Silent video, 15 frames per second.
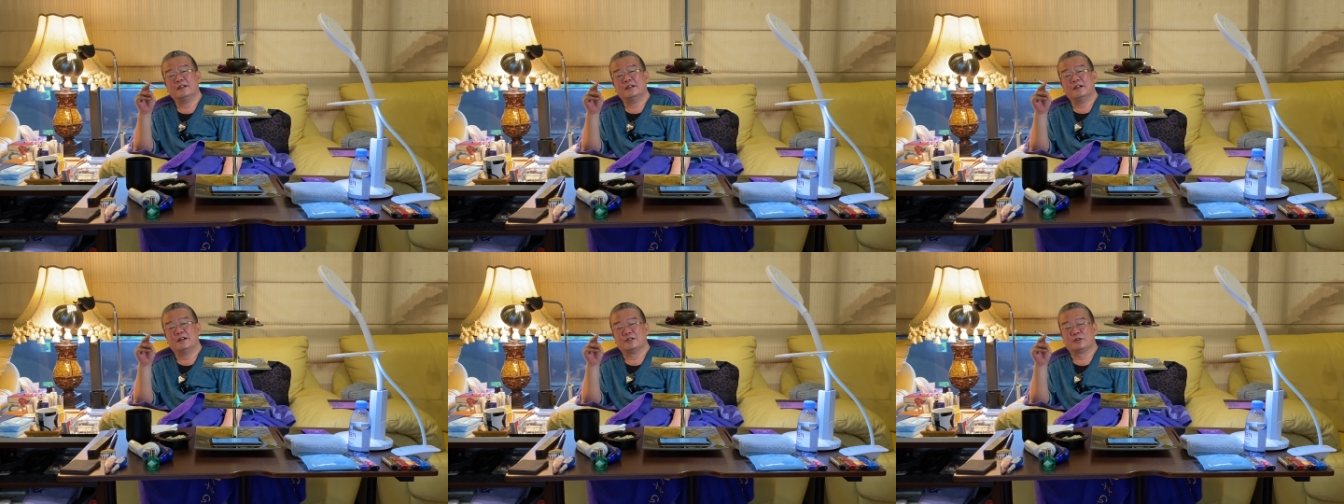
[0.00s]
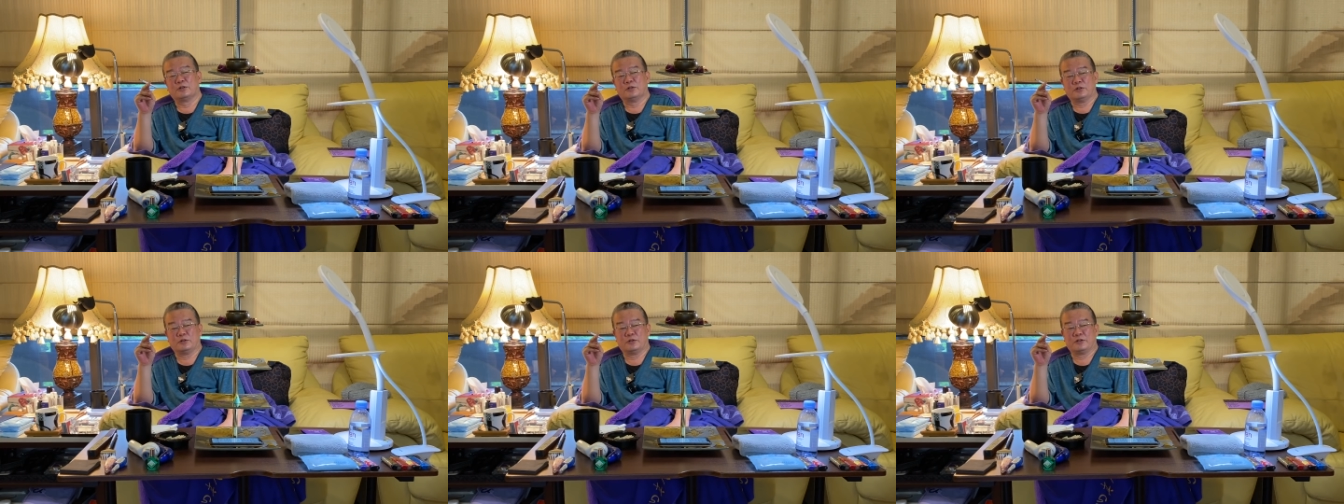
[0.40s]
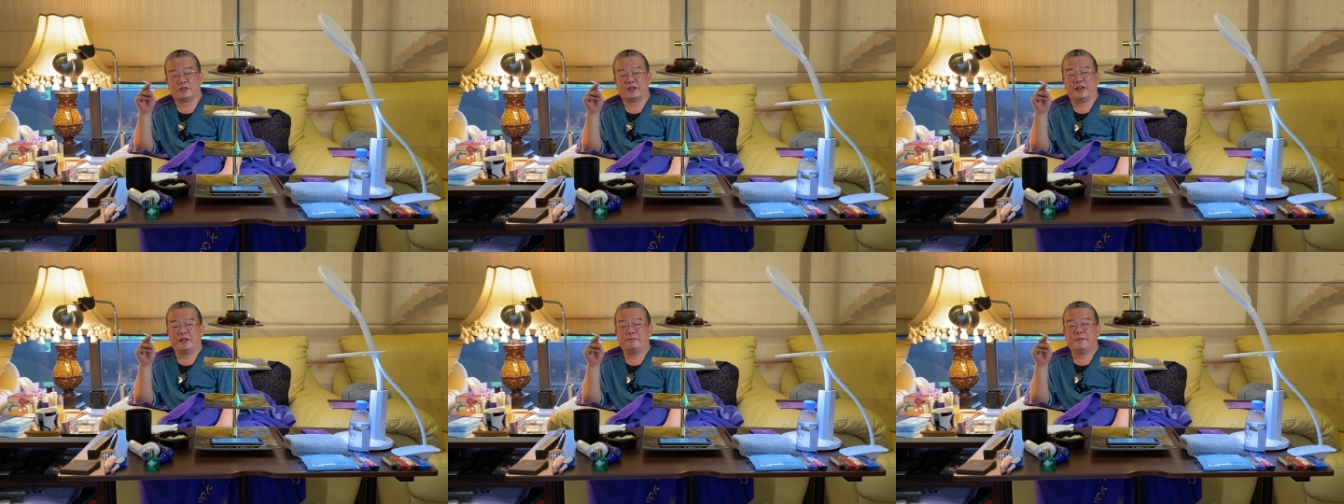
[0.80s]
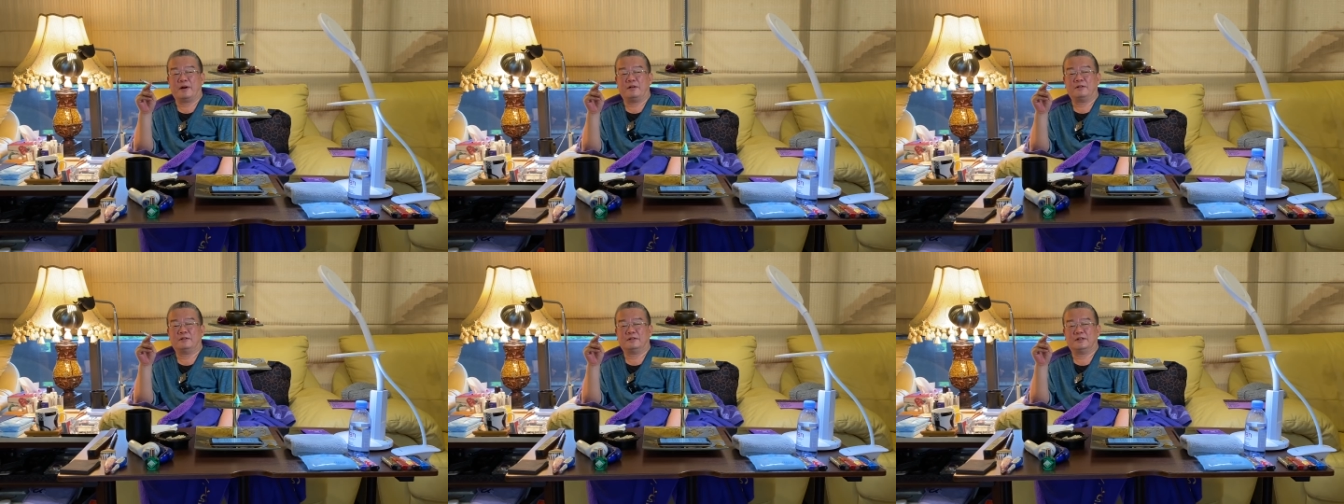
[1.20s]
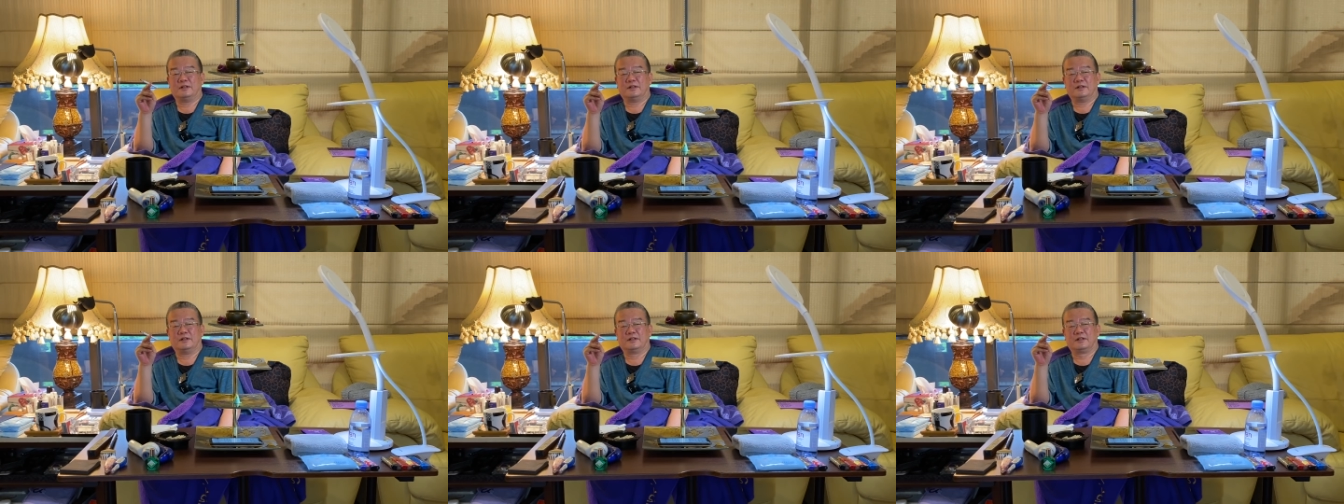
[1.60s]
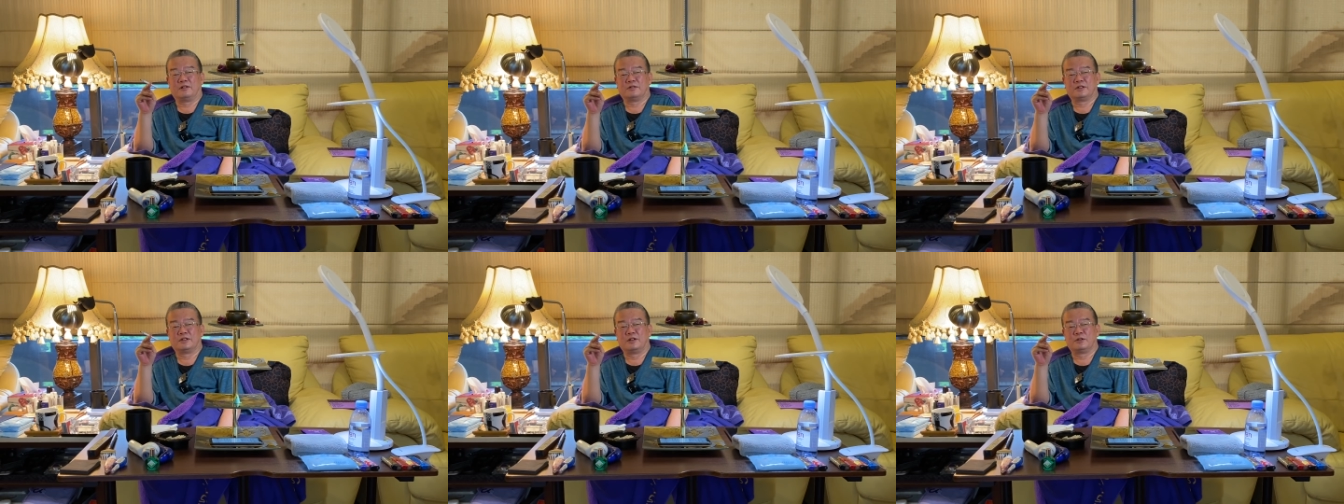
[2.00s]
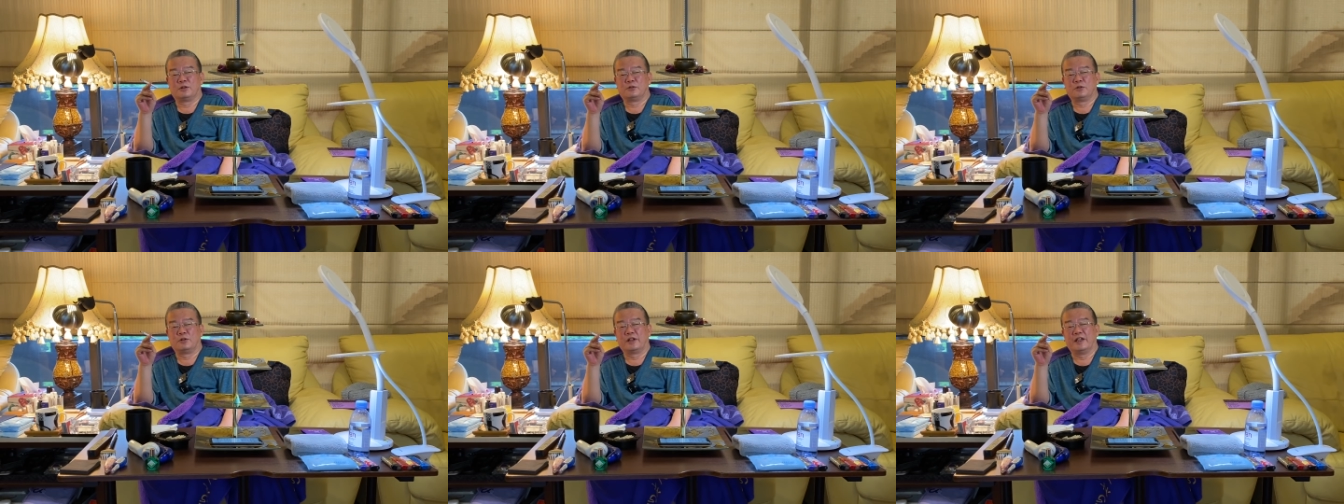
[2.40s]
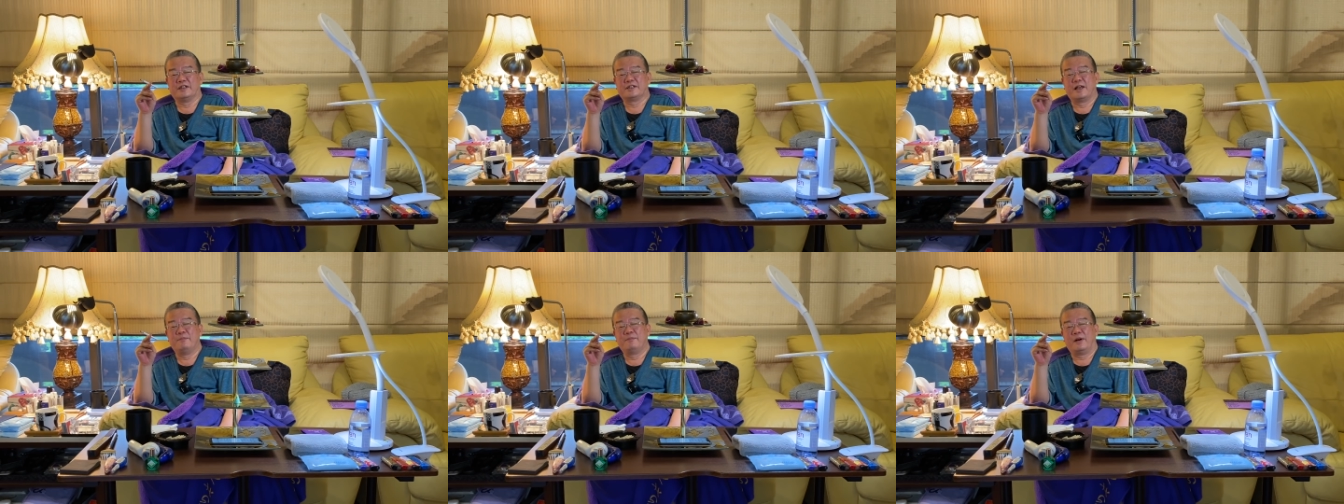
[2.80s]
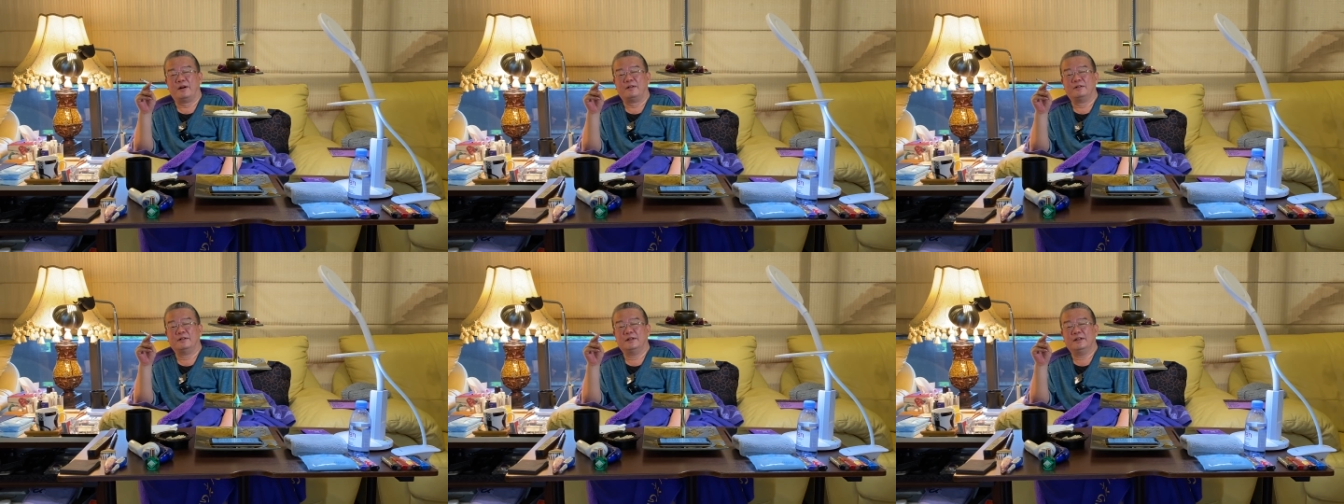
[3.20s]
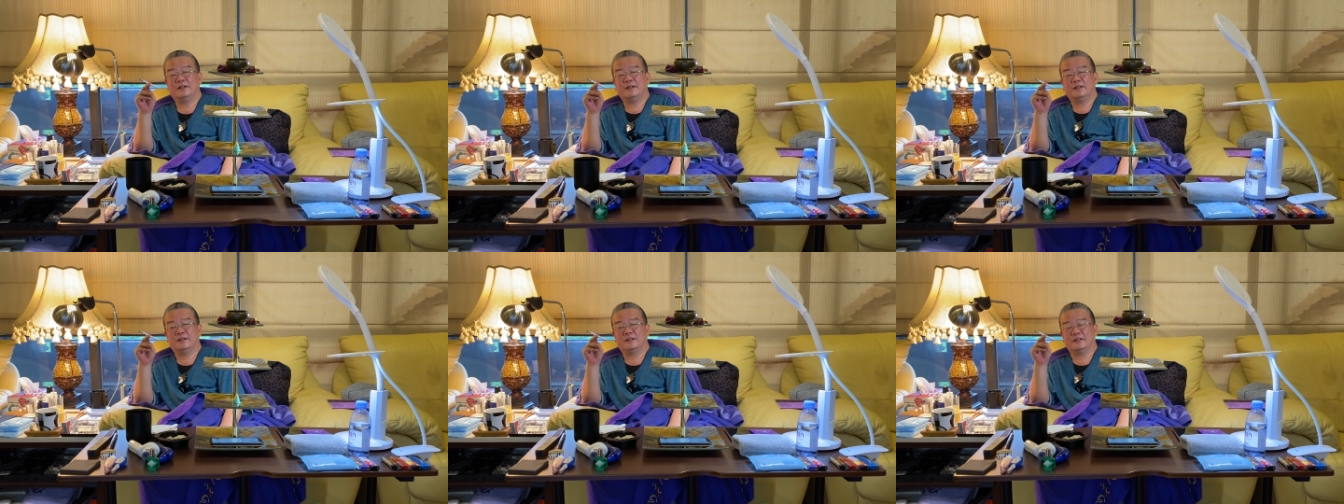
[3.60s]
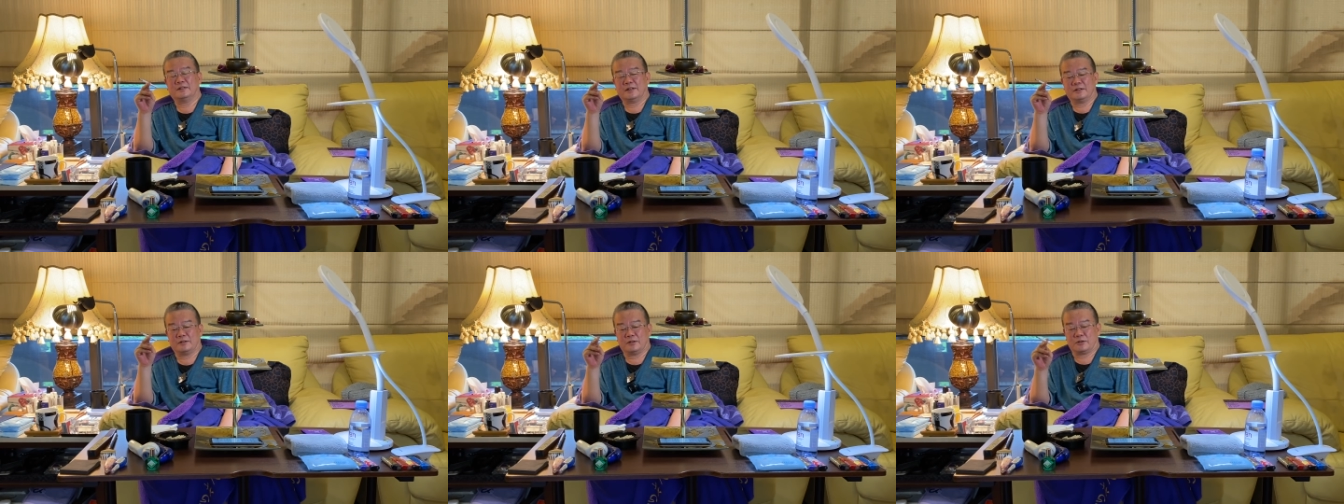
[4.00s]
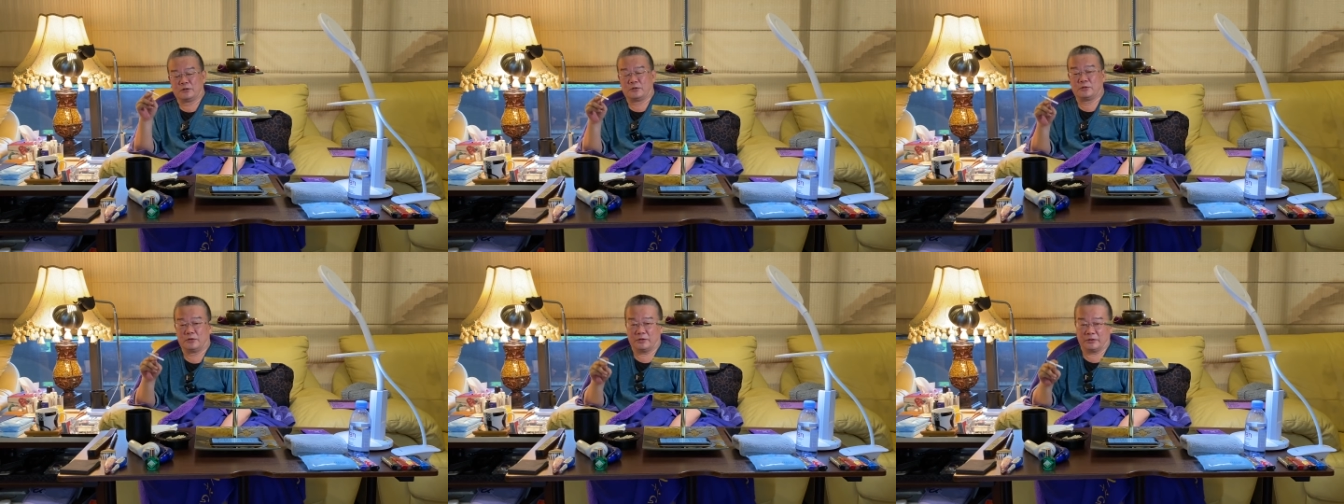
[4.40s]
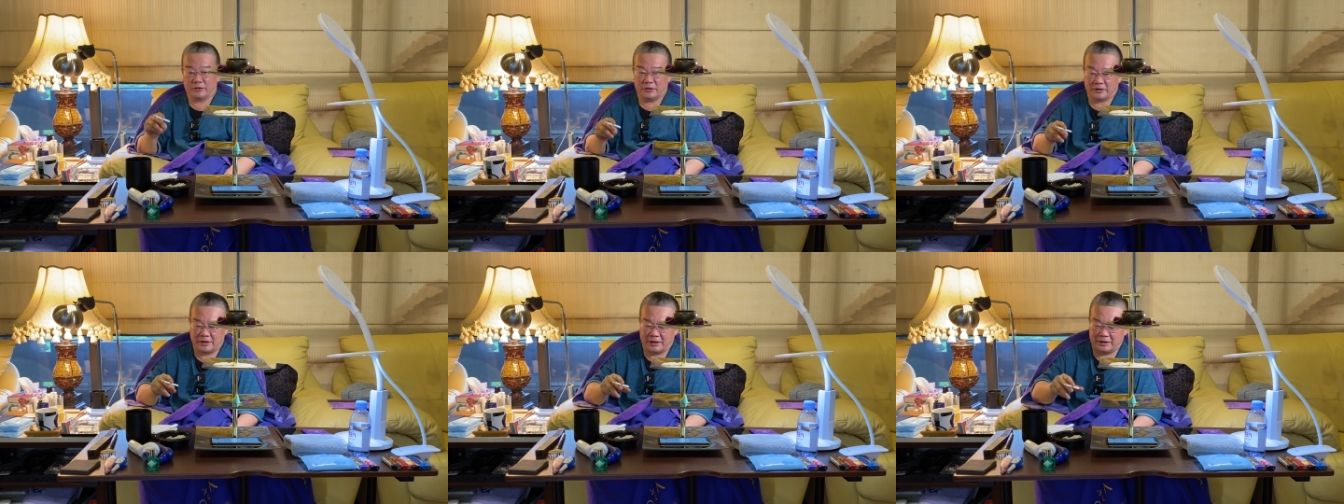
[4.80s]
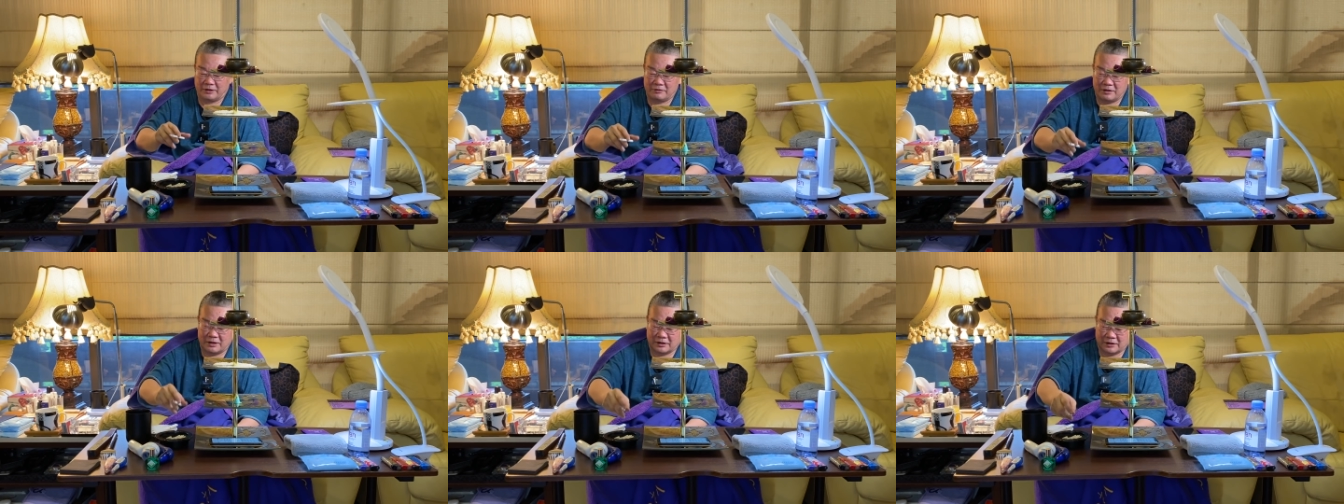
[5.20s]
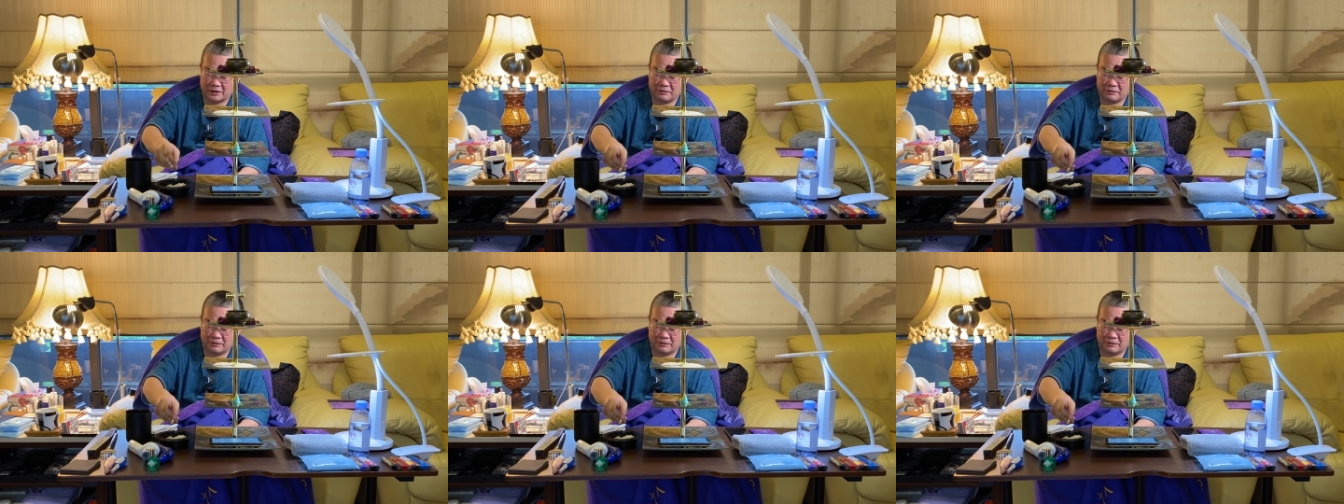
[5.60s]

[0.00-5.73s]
啊，周总说是给一包，哦，导致到时候说给三包。到时候周总又打电话跟